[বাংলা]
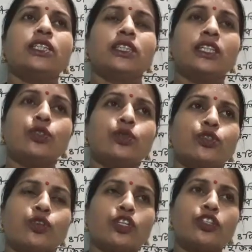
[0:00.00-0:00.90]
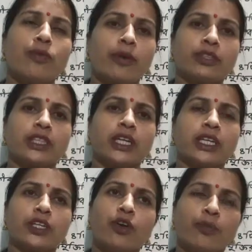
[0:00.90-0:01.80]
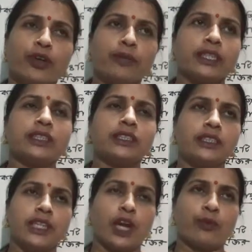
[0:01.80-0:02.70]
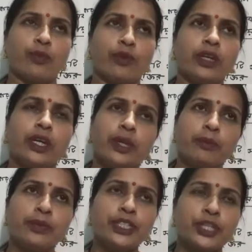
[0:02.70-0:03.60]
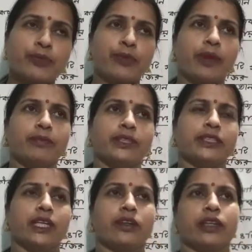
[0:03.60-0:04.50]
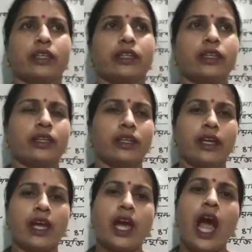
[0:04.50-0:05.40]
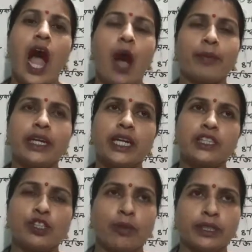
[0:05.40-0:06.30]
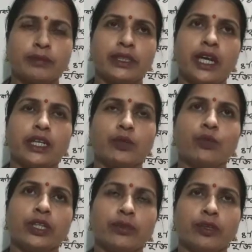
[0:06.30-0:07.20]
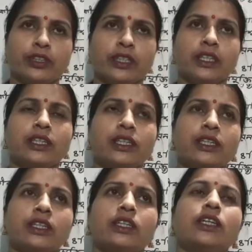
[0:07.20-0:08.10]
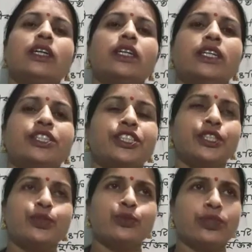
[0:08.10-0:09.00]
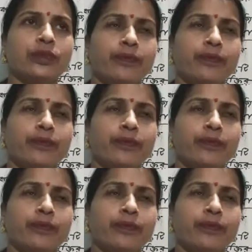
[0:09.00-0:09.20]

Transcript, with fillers: শিশুর শৈশব অবস্থার গৃহ পরিবেশ তার উপর বিশেষ প্রভাব বিস্তার করে আমেরিকান সমাজবিজ্ঞানী কুলির মতে শিশুর